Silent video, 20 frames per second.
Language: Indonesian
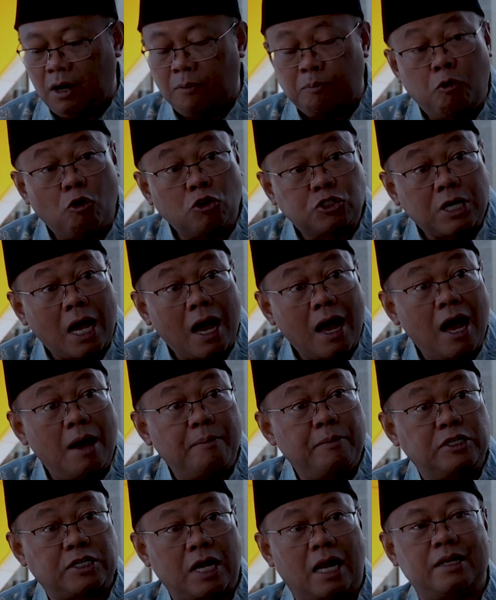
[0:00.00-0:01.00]
pulsa
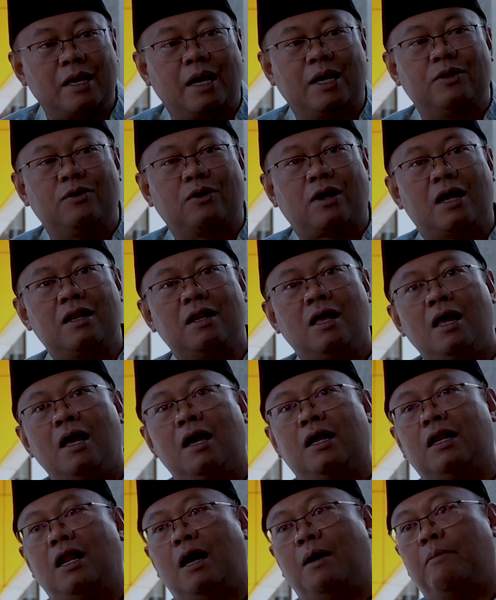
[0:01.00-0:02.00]
misalnya gitu kan
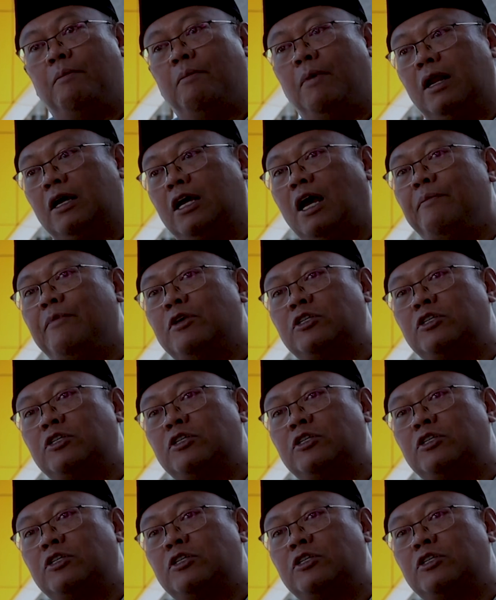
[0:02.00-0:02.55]
nah mereka hmm.